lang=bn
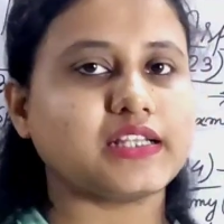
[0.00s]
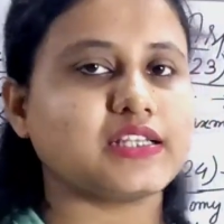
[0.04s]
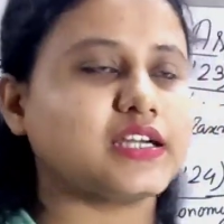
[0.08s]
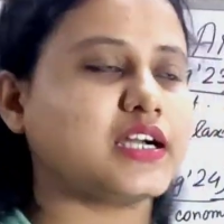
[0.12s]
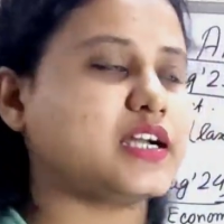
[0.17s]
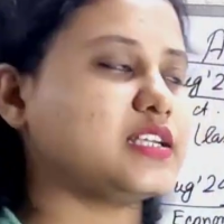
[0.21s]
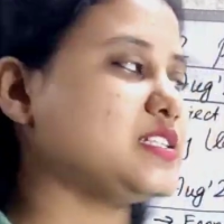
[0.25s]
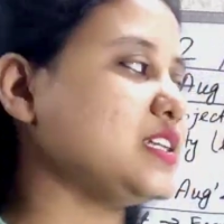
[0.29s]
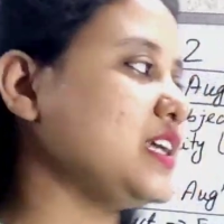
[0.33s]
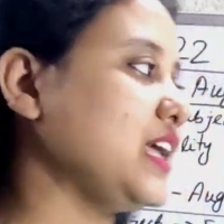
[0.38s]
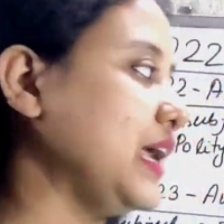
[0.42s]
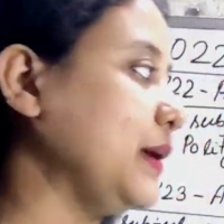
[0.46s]

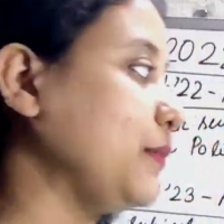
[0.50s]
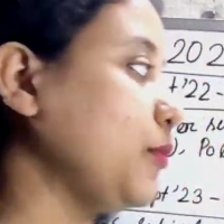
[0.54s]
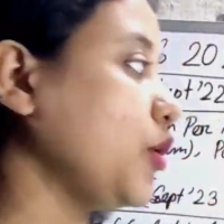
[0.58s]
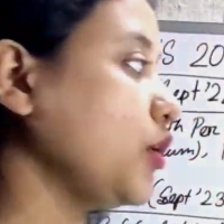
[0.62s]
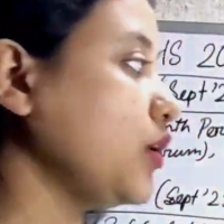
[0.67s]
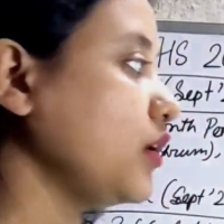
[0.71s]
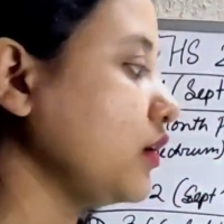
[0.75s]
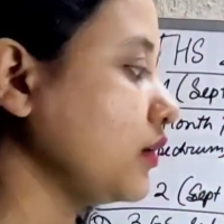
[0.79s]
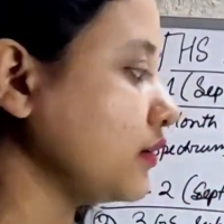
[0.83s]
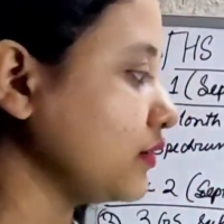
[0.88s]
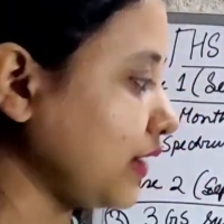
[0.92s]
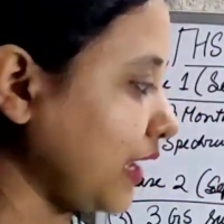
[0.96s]
কাছাকাছি এবং
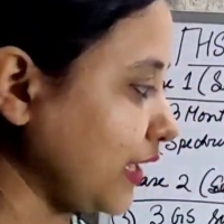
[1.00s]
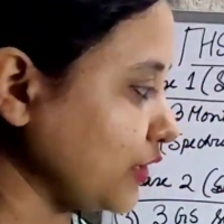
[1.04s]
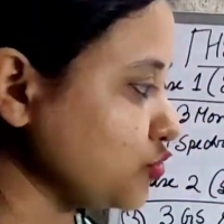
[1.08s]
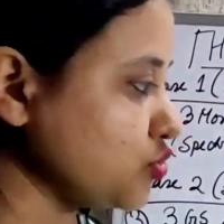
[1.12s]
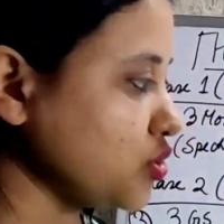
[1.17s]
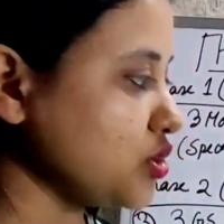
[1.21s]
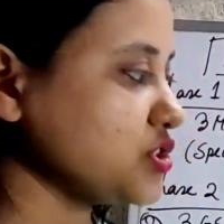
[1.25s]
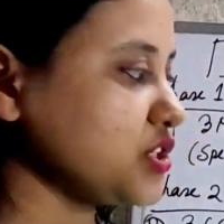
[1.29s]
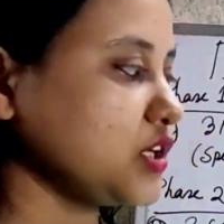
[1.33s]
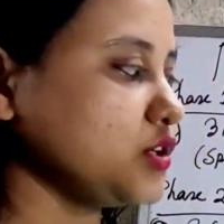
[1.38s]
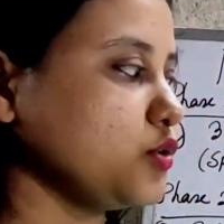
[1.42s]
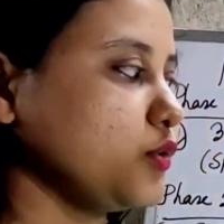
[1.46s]

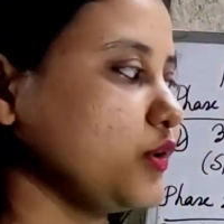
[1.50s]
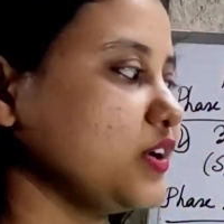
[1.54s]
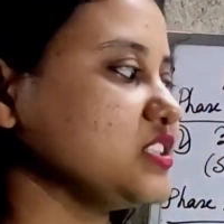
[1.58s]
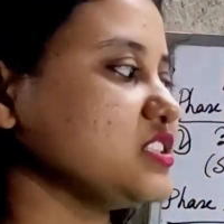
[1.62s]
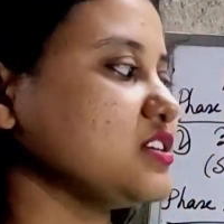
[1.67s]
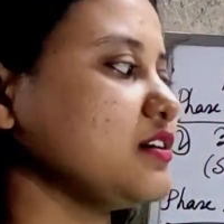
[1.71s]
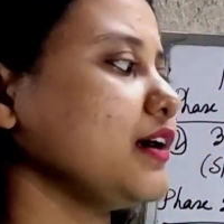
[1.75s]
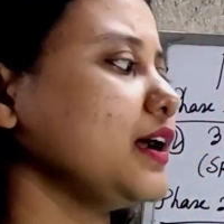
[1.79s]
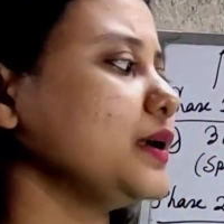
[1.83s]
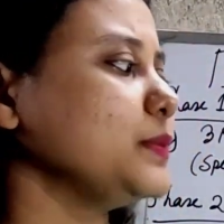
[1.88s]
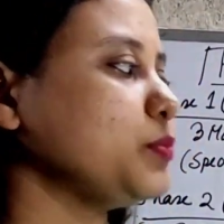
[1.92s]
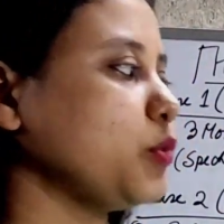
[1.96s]
গ্র্যাজুয়েশন হয়ে
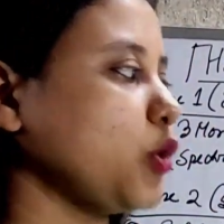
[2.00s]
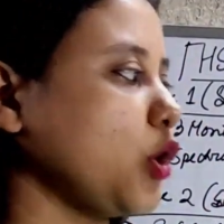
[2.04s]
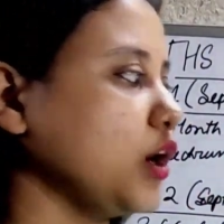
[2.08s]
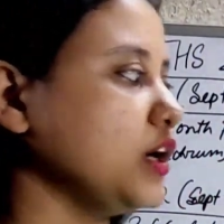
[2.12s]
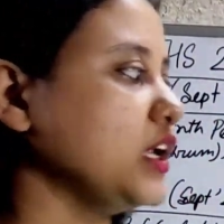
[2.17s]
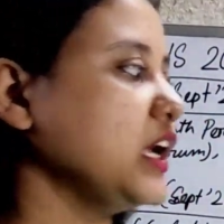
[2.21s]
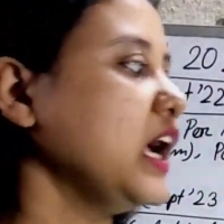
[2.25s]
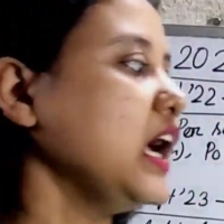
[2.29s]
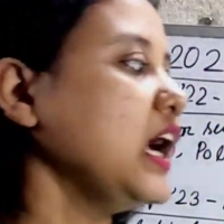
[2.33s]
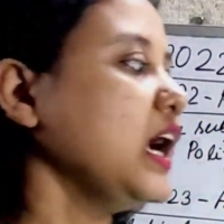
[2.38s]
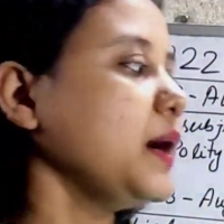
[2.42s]
যাওয়ার পর